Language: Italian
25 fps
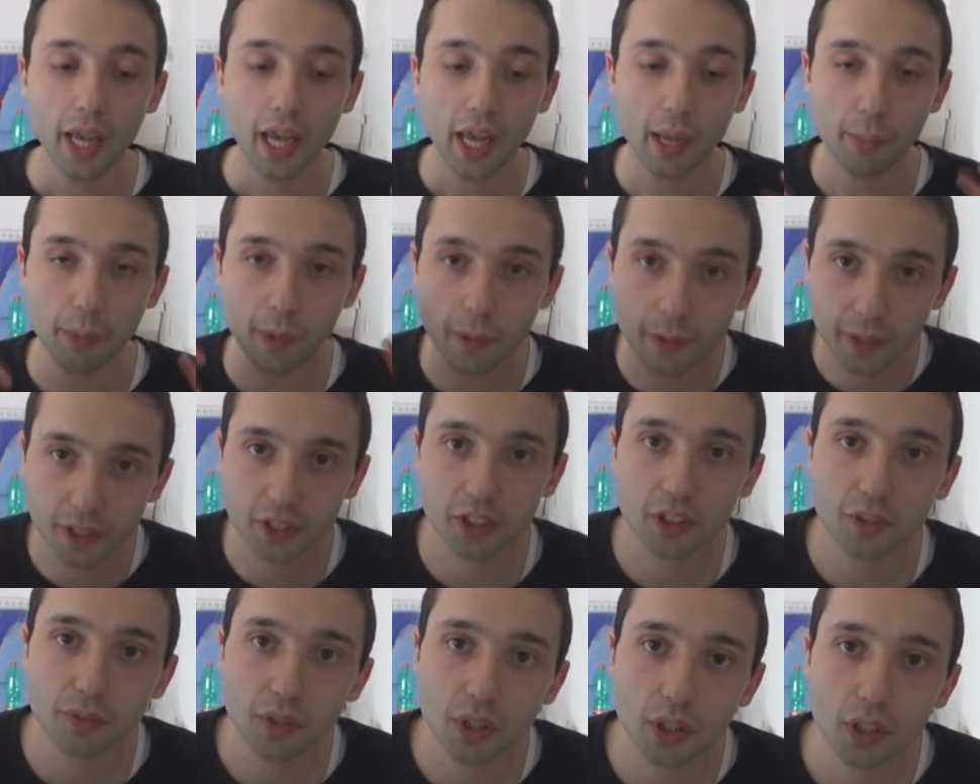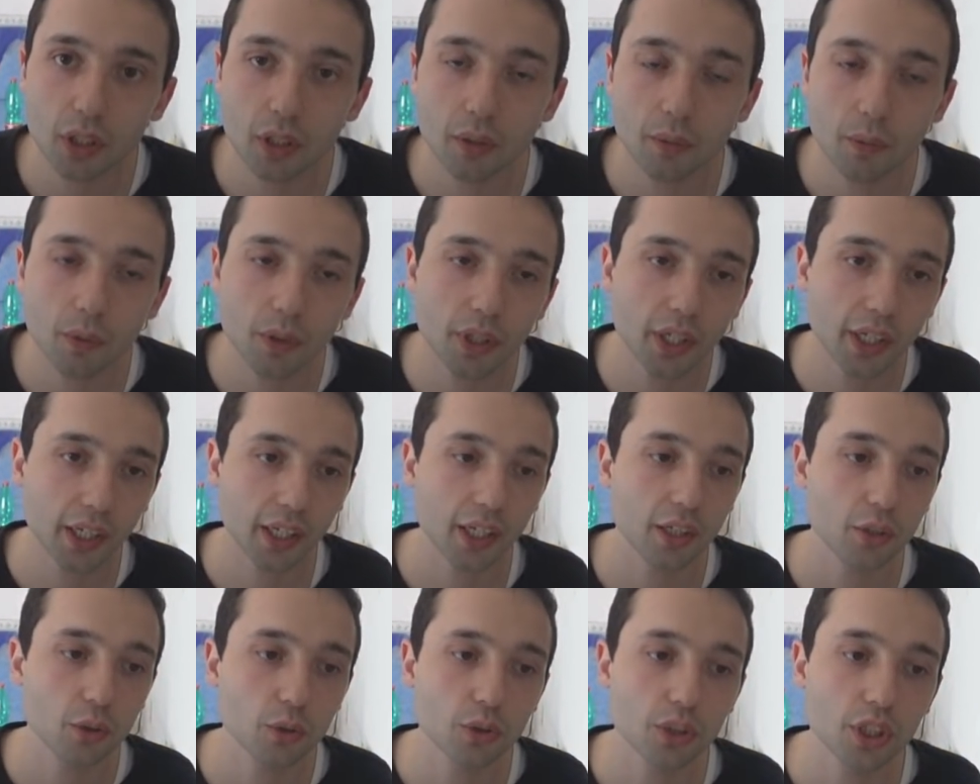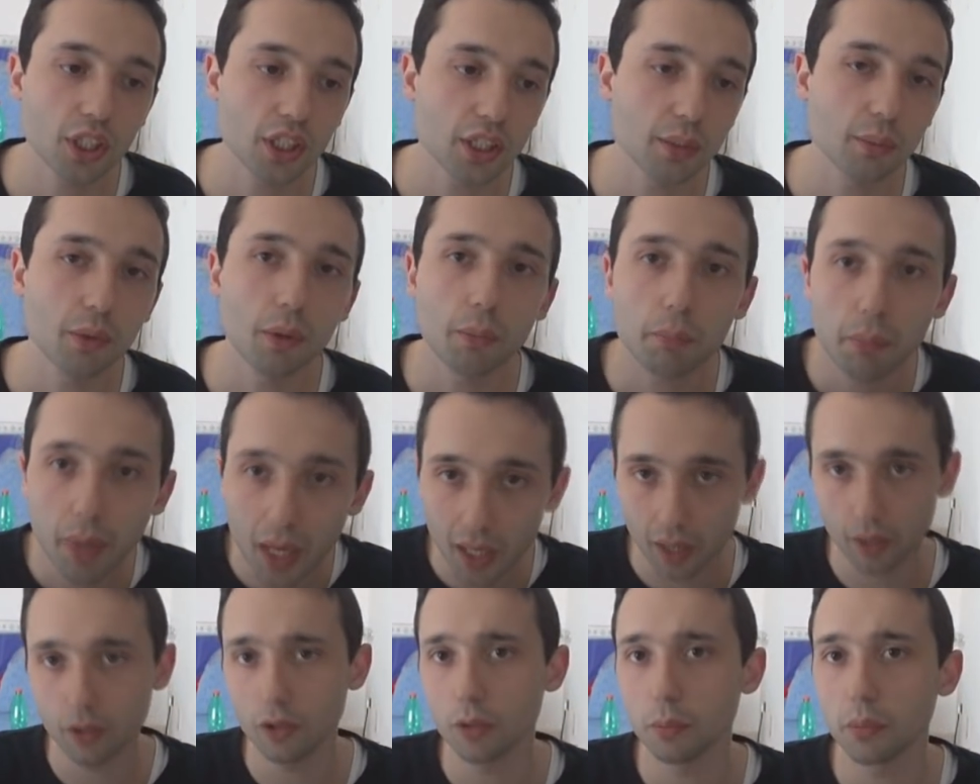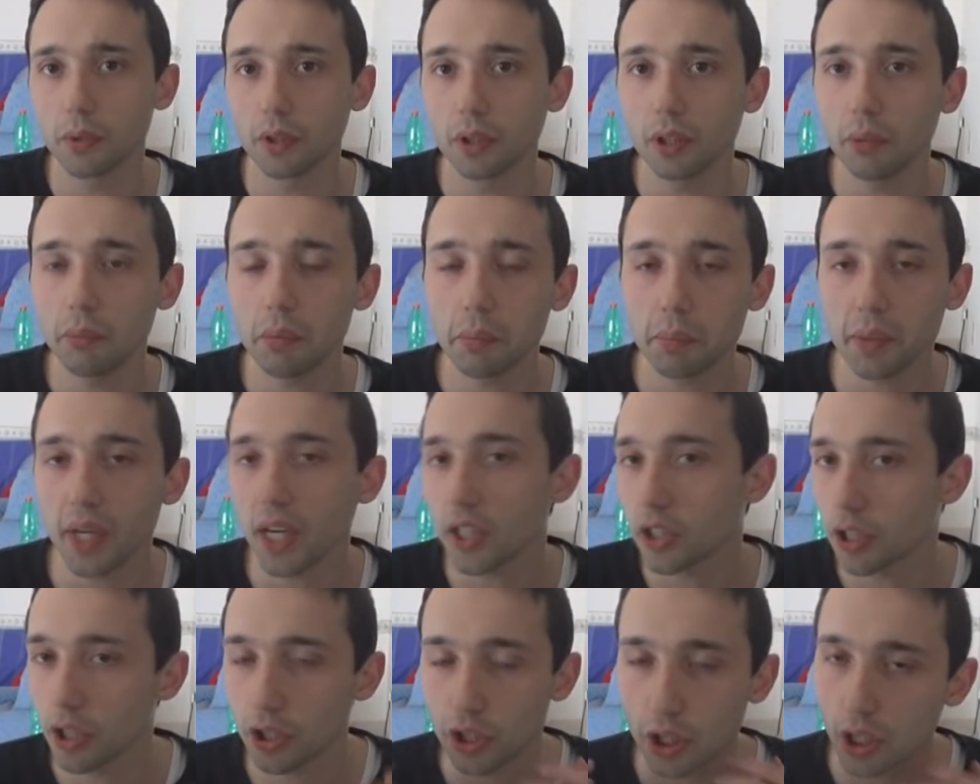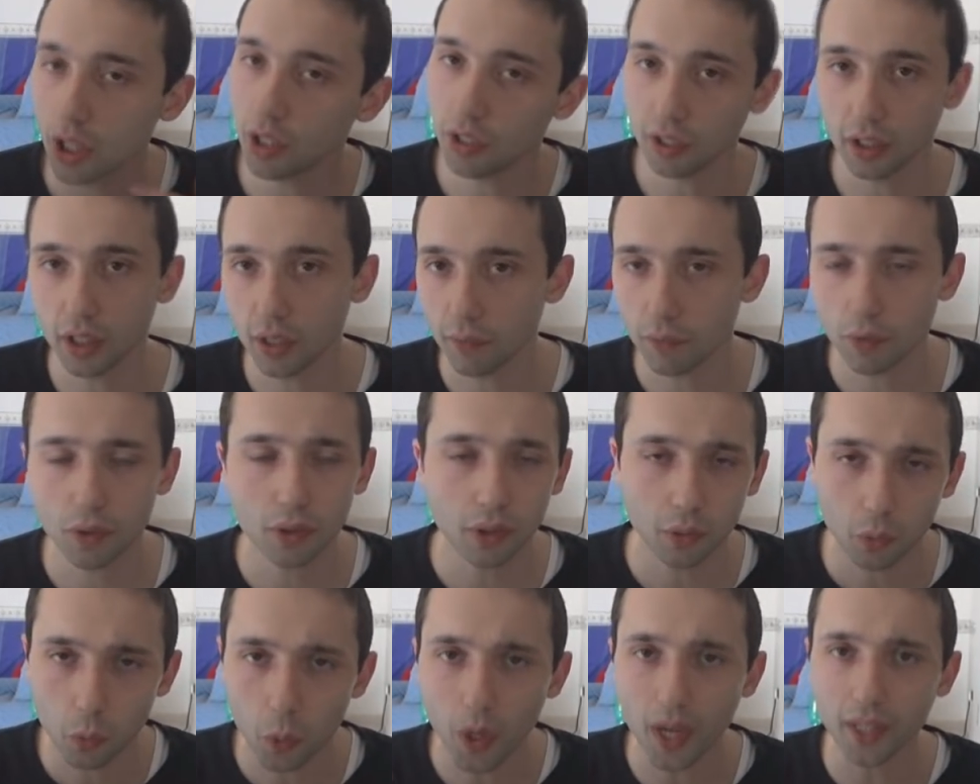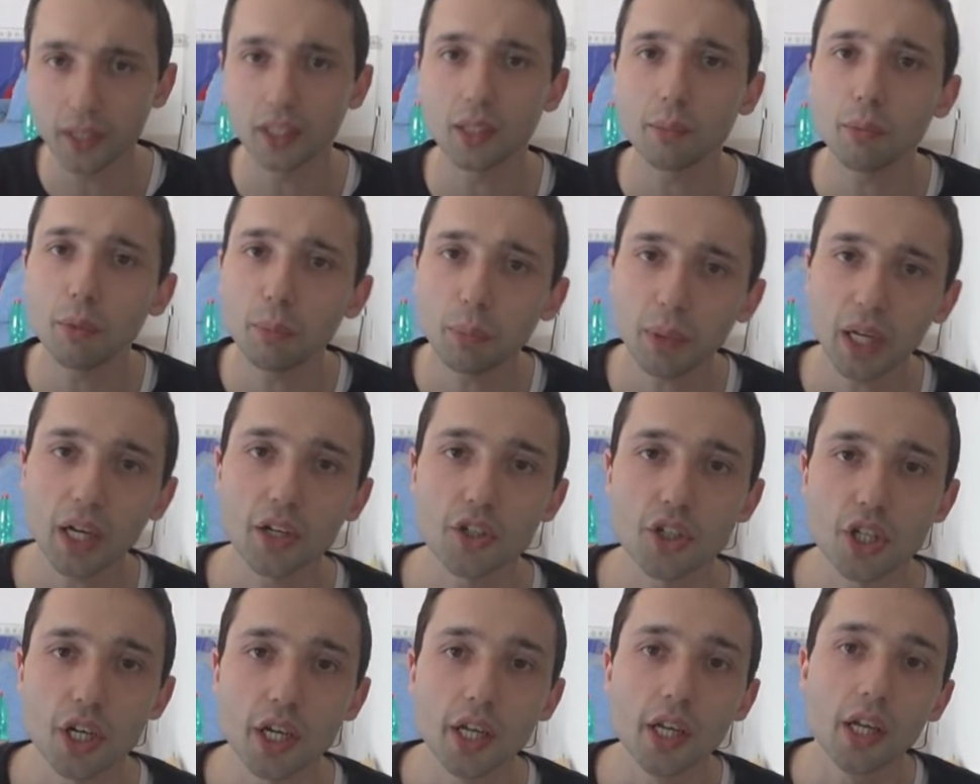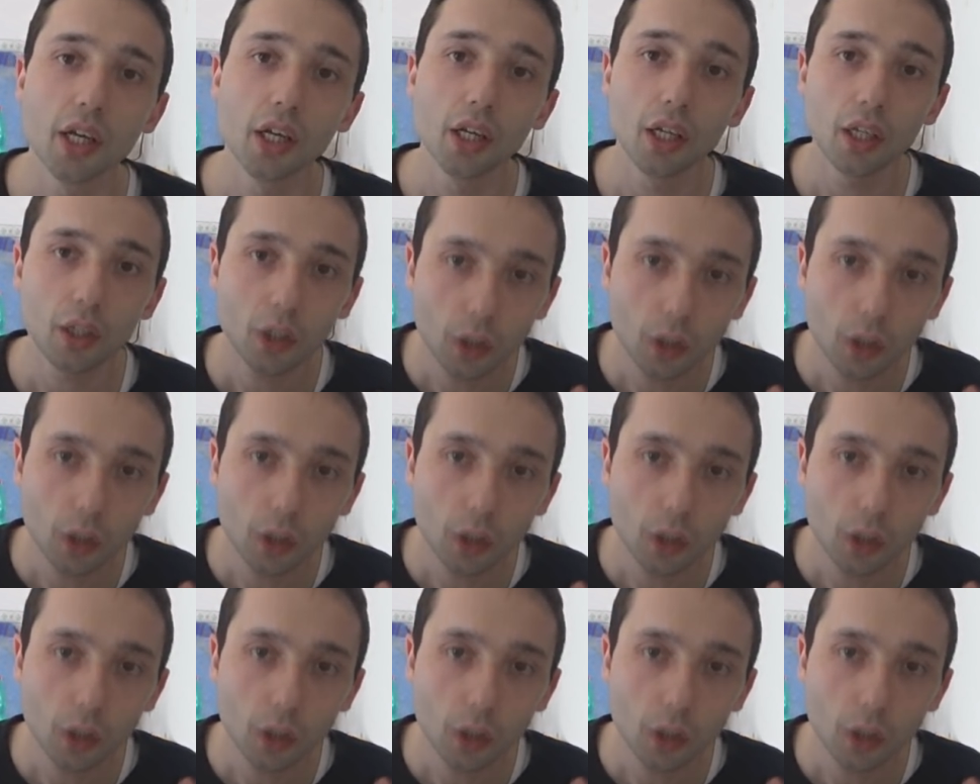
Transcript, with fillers: E per questo video vorrei che raggiungessimo un bel numero di mi piace, scegliete voi quanti mi piace,